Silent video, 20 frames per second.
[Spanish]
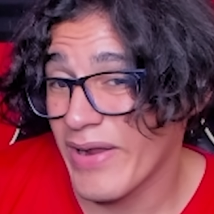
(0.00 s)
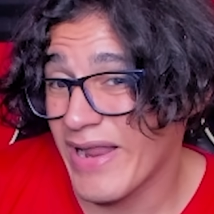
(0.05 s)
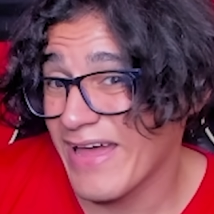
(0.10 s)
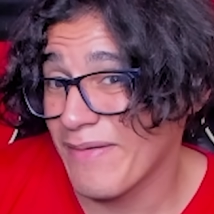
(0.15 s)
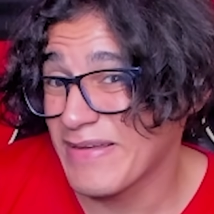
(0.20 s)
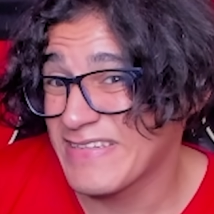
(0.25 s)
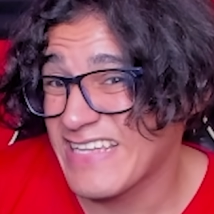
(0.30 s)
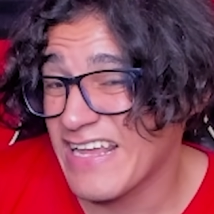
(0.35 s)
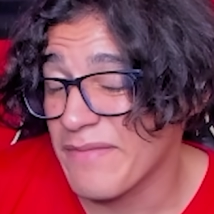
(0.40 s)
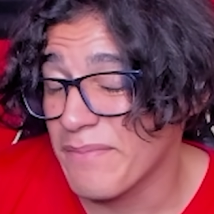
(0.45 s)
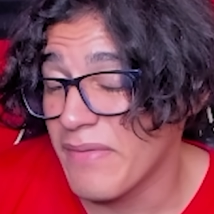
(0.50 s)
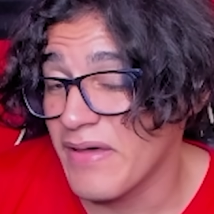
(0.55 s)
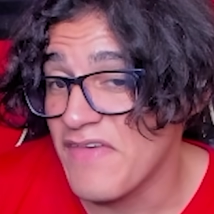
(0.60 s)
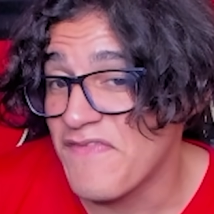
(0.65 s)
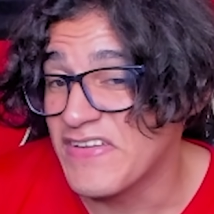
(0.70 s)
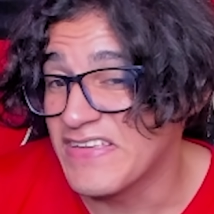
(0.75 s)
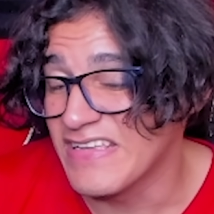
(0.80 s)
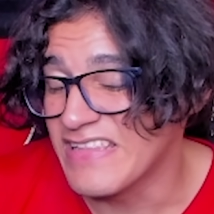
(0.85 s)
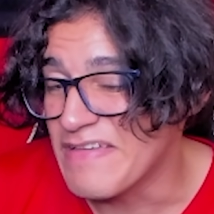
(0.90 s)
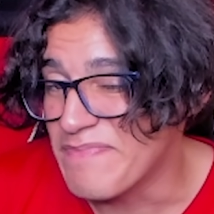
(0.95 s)
Ahora va a ser más
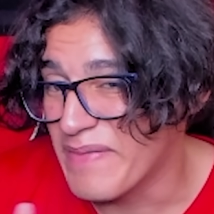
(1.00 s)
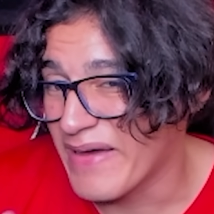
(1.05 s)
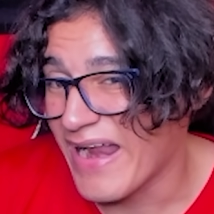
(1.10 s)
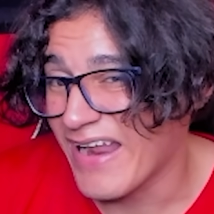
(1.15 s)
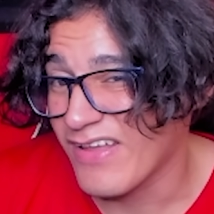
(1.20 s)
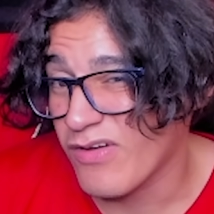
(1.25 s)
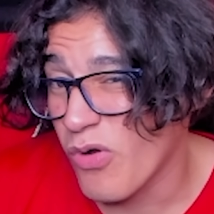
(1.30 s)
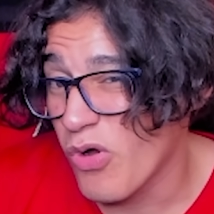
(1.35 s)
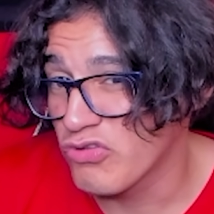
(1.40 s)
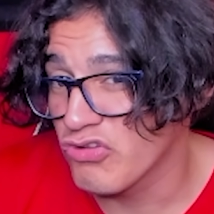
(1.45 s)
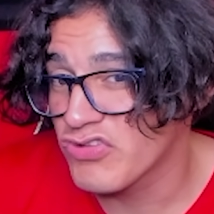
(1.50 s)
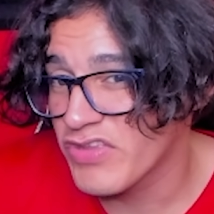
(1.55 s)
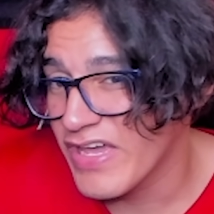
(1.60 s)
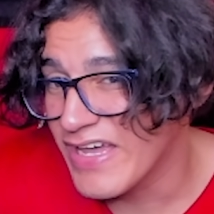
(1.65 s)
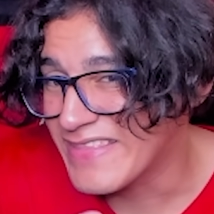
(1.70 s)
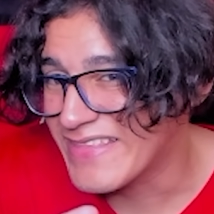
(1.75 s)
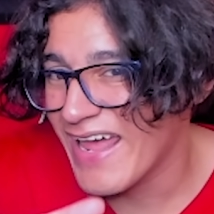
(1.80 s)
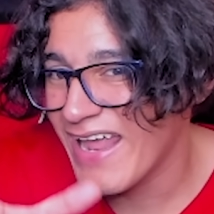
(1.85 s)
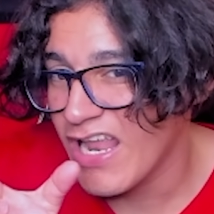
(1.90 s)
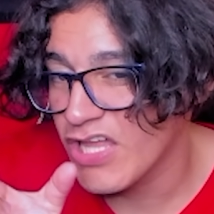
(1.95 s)
difícil disparar cuando tú te
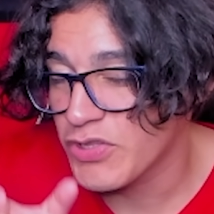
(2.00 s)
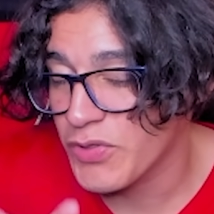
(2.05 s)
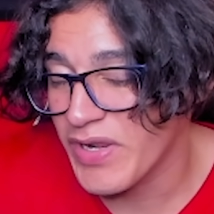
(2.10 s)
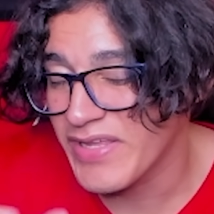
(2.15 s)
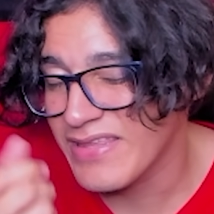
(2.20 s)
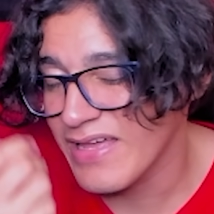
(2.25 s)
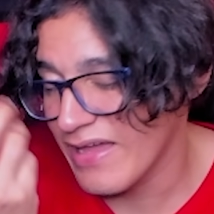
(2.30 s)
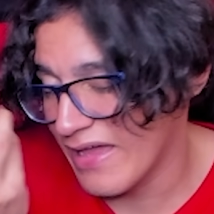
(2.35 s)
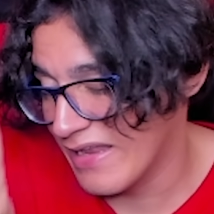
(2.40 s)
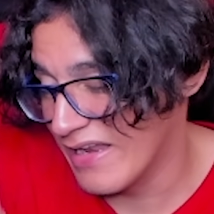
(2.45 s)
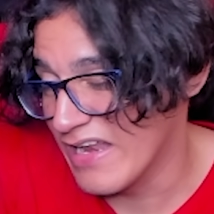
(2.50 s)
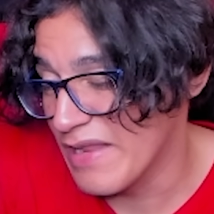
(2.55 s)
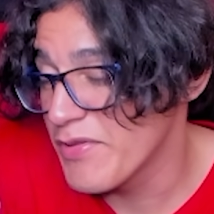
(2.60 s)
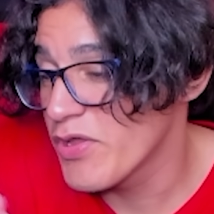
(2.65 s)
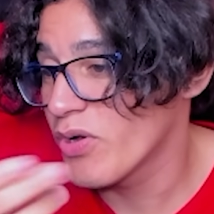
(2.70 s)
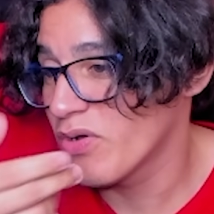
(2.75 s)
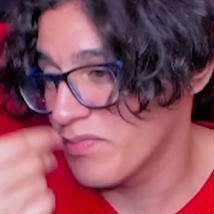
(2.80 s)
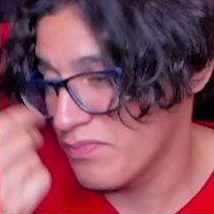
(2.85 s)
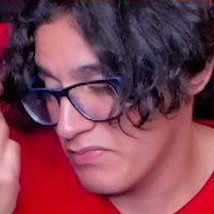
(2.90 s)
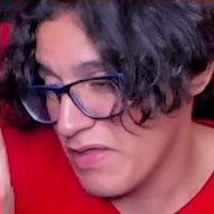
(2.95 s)
detrás de la torreta, el enemigo